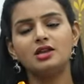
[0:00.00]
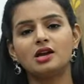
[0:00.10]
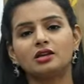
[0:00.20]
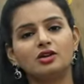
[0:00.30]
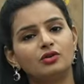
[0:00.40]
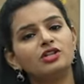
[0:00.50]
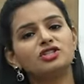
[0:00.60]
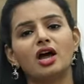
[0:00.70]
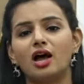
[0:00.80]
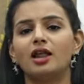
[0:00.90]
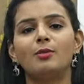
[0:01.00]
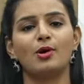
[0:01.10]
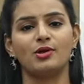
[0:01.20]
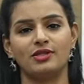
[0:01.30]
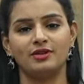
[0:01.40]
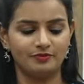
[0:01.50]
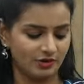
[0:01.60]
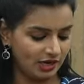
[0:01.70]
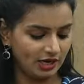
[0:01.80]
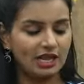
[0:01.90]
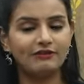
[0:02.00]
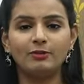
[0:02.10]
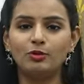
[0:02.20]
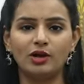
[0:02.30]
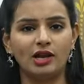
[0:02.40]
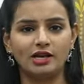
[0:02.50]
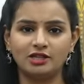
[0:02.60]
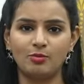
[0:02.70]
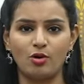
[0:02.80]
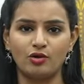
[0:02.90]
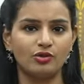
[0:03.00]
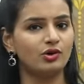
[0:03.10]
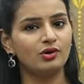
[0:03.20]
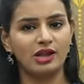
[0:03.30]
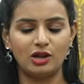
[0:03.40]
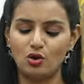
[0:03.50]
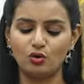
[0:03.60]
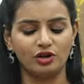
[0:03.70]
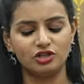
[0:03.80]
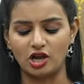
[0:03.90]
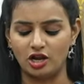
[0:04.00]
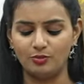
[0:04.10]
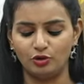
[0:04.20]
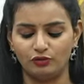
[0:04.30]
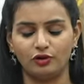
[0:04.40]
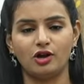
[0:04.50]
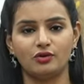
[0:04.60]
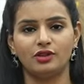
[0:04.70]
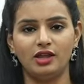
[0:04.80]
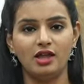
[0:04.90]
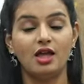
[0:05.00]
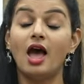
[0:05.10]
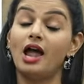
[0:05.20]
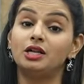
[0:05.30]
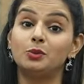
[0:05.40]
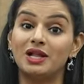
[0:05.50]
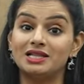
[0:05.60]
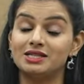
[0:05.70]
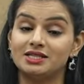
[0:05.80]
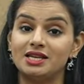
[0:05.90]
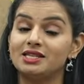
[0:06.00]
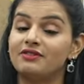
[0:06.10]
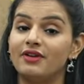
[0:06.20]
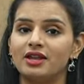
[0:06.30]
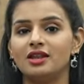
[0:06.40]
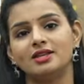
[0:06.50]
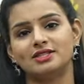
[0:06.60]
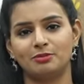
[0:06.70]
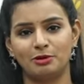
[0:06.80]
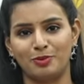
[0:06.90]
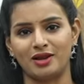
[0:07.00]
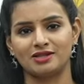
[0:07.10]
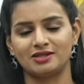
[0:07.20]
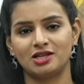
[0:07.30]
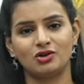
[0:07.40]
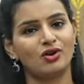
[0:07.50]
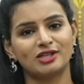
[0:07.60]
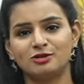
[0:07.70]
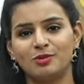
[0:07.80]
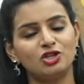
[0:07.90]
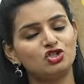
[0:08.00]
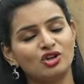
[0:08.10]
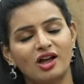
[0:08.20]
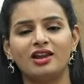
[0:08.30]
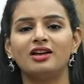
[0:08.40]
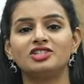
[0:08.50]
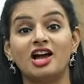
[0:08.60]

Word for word: ఈ కలర్ కూడా చాలా బాగుంది అంటే నేవీ బ్లూ ఎలాగైతే బాగుందో ఎల్లో కూడా చాలా బ్యూటిఫుల్గా ఉంది అండ్ ట్వెల్వ్ సిక్స్టీ ఈజ్ అ వెరీ రీజనబుల్ ప్రైస్ ట్రస్ట్ మీ చాలా